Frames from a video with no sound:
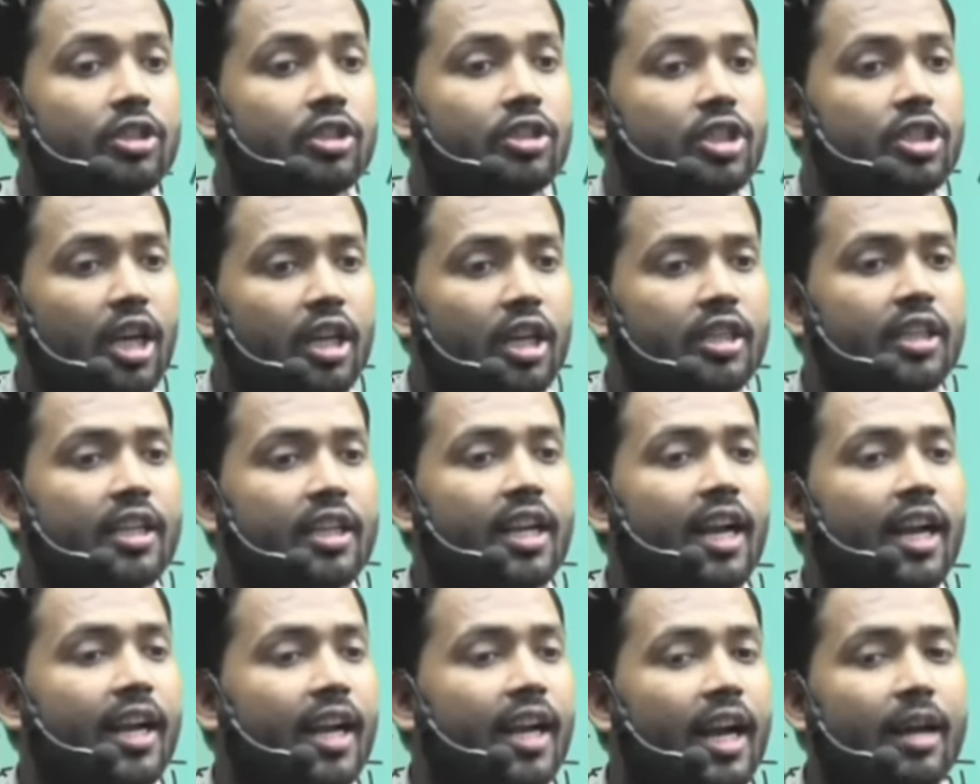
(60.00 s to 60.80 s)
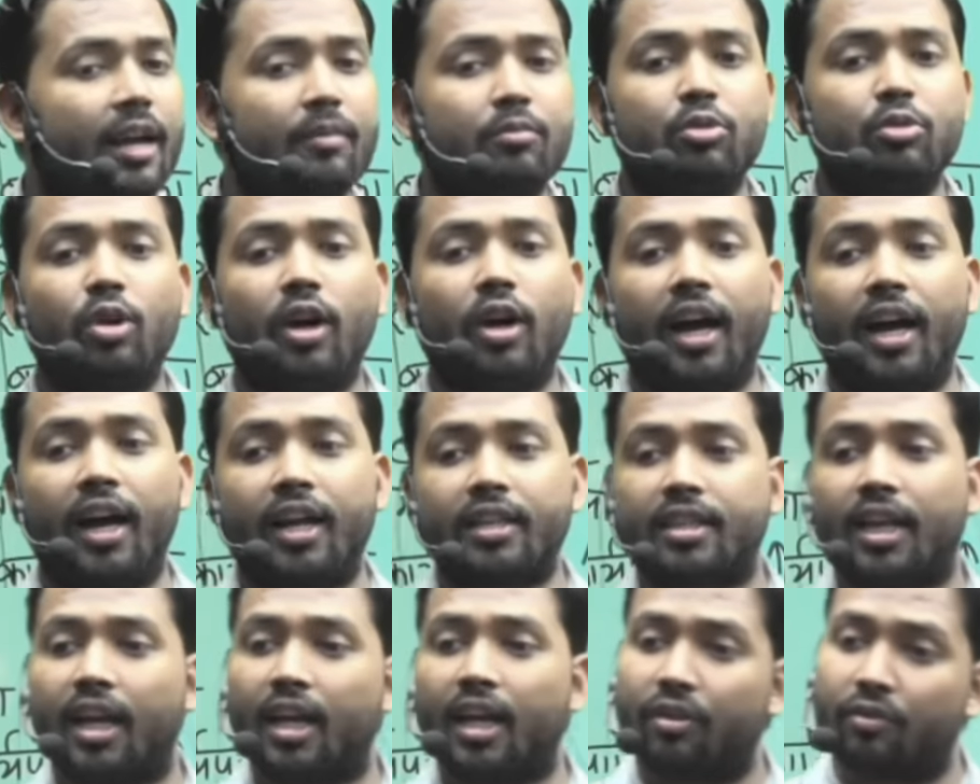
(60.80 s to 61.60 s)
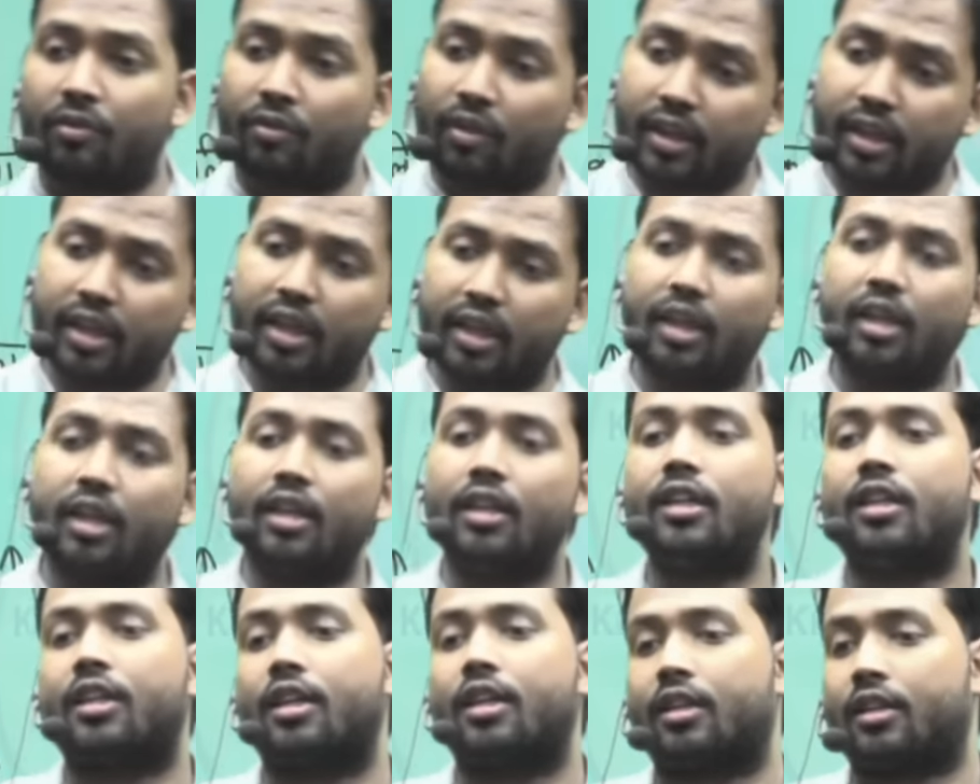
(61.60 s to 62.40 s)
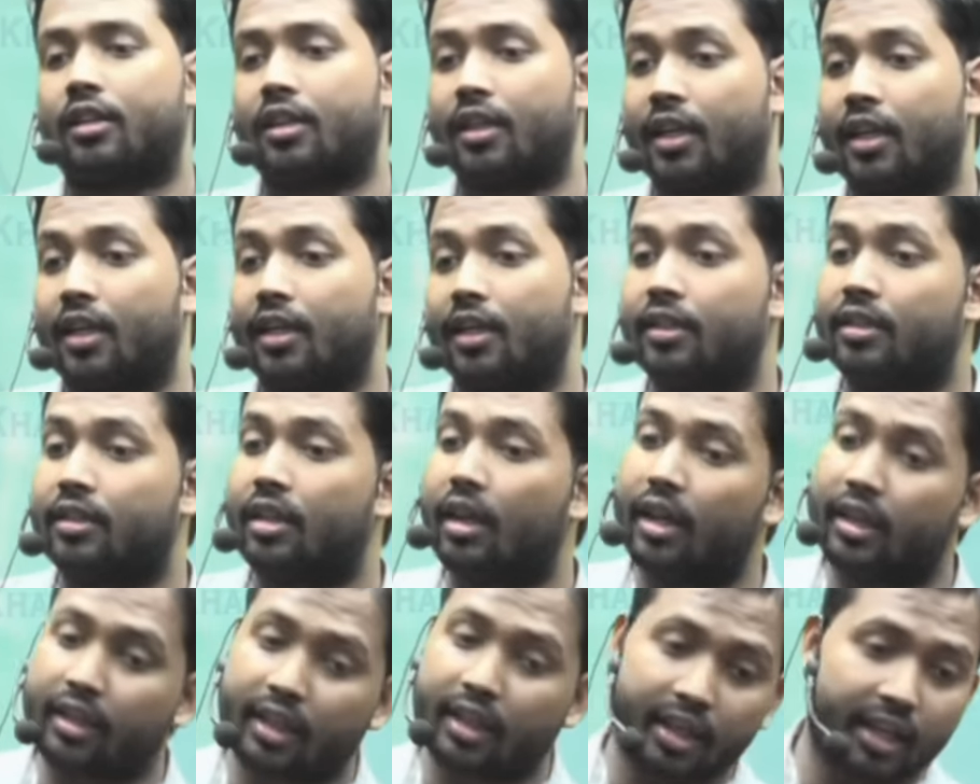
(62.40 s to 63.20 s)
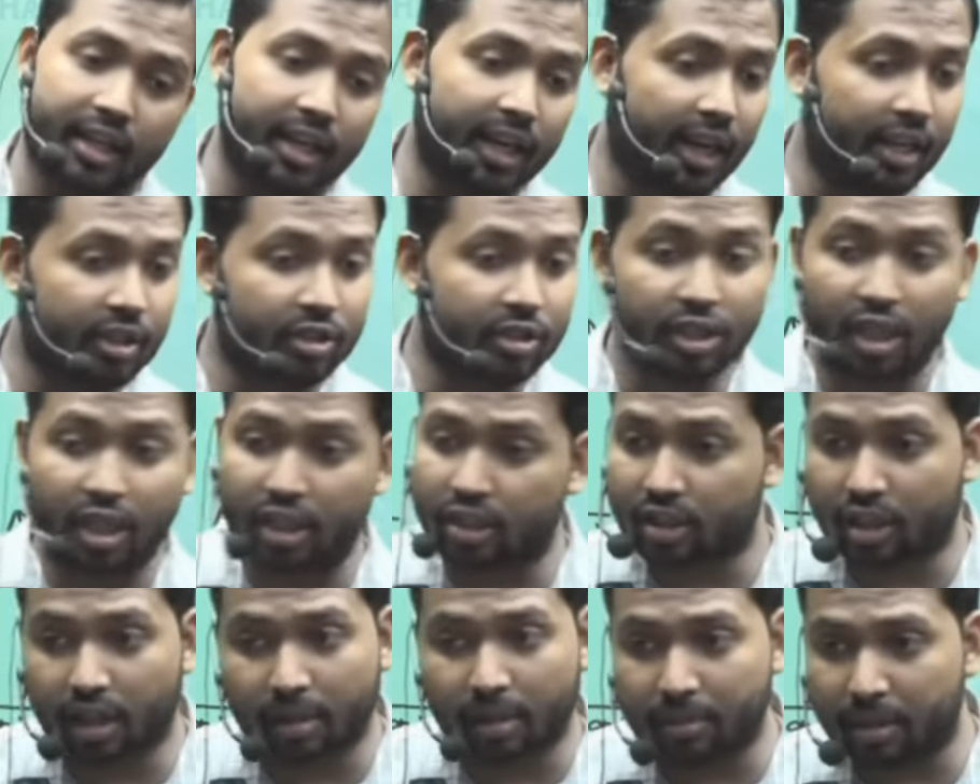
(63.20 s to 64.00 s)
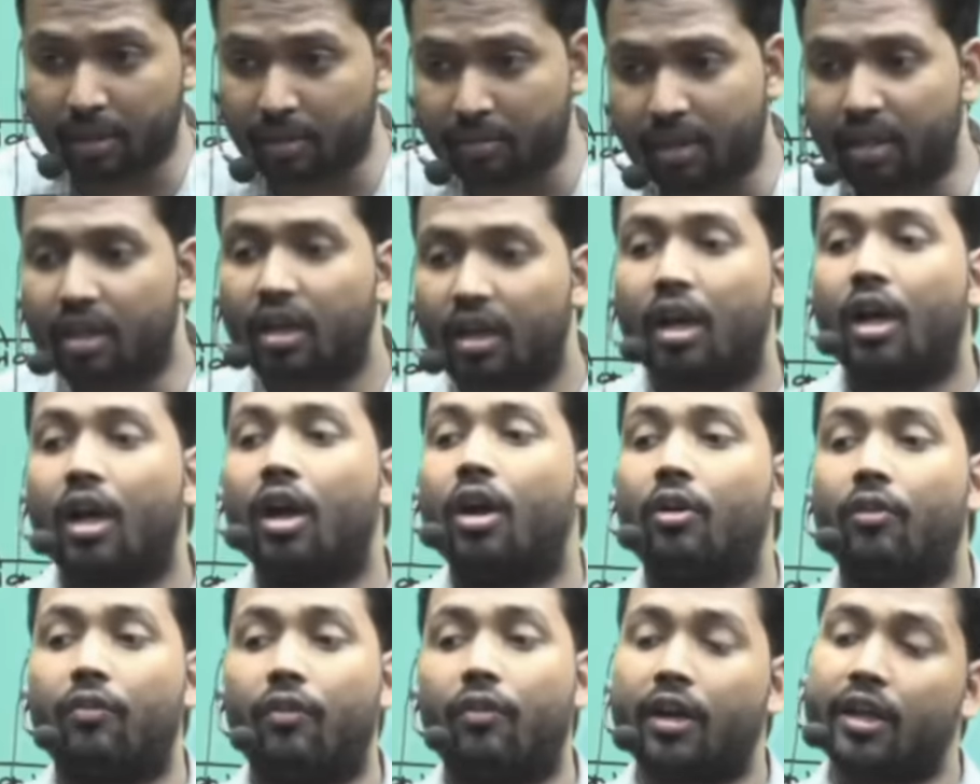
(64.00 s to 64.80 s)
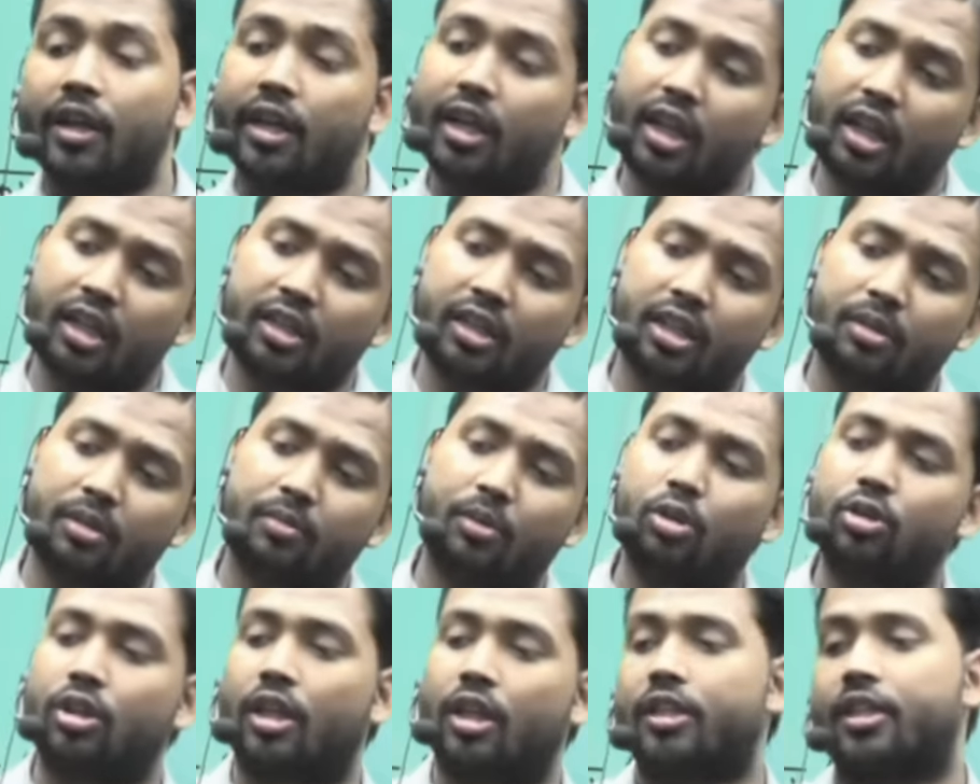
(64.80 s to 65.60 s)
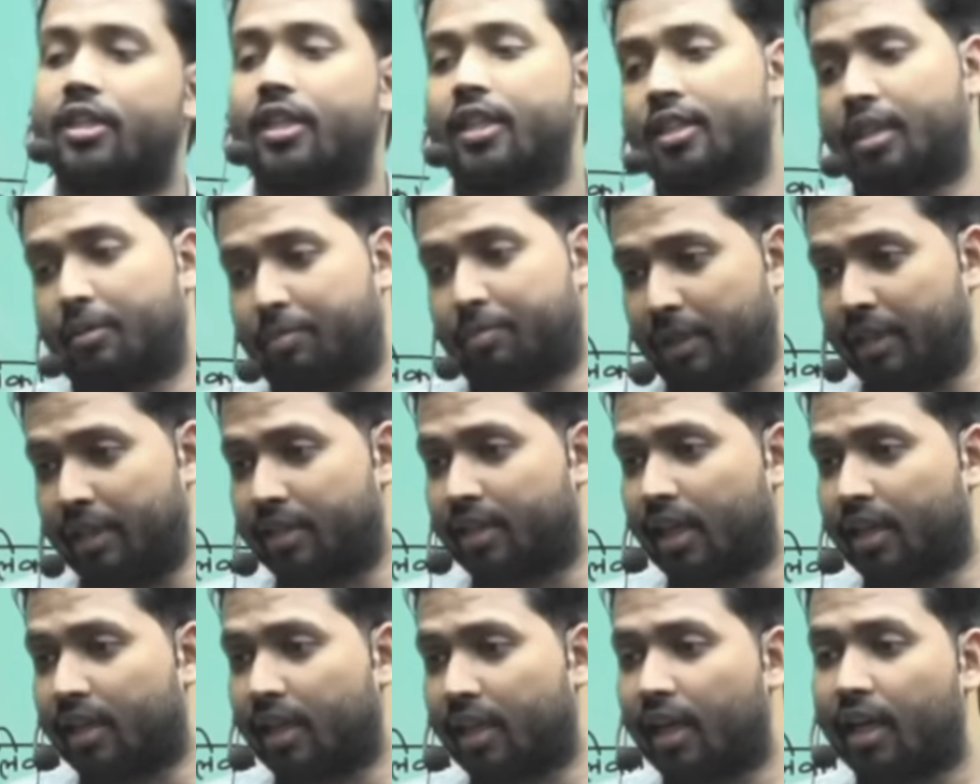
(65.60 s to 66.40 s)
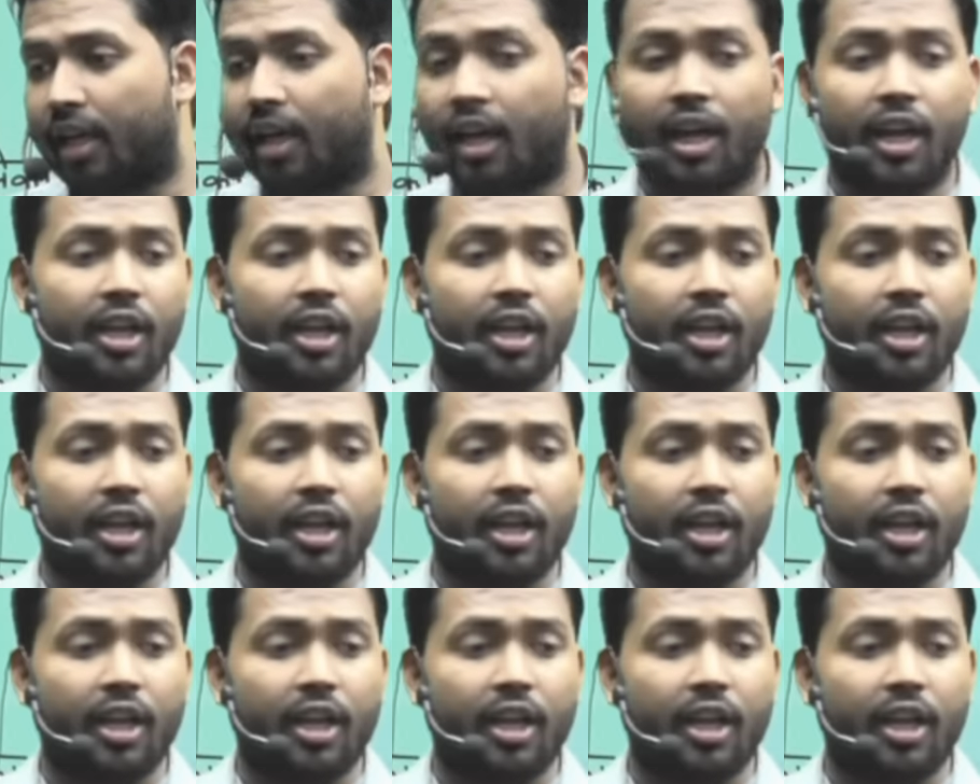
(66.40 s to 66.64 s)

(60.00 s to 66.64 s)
जज का काम तो आसान वकील ही करते हैं इसलिए देखिएगा जज कभी भी वकील से बहुत अच्छे से पेश आता है